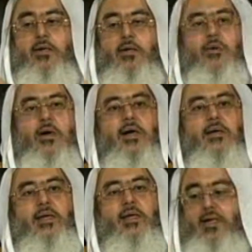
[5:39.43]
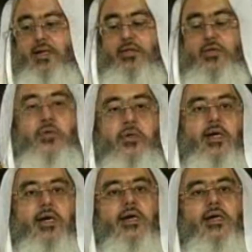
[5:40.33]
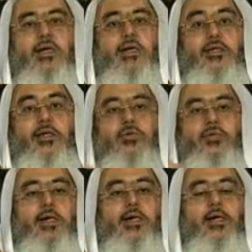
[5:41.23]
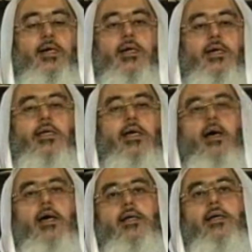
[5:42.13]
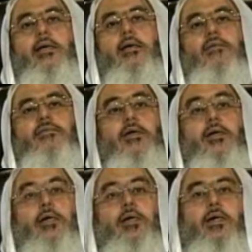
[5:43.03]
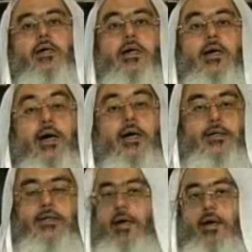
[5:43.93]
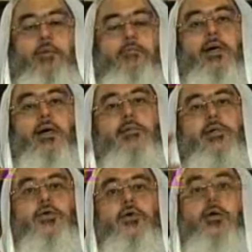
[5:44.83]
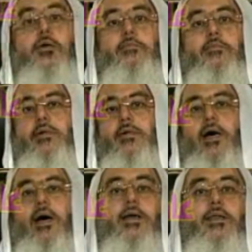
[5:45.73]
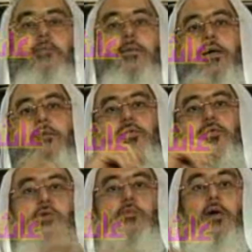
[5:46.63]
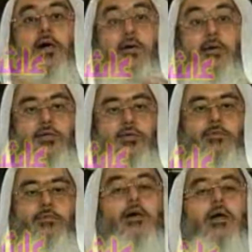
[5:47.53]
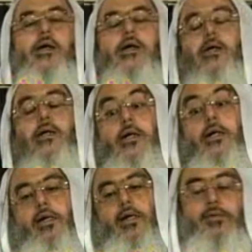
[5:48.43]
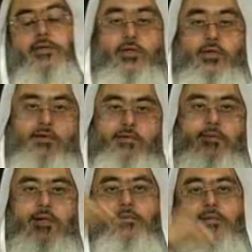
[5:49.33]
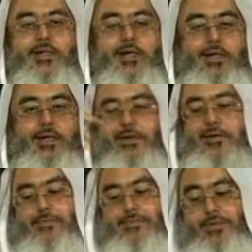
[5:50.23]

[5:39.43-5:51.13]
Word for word: وهذه الترهات التي تساق يعني في لا برامجهم هذه برامجهم وقنواتهم لا لا بد يدخلوا في برامج غيرهم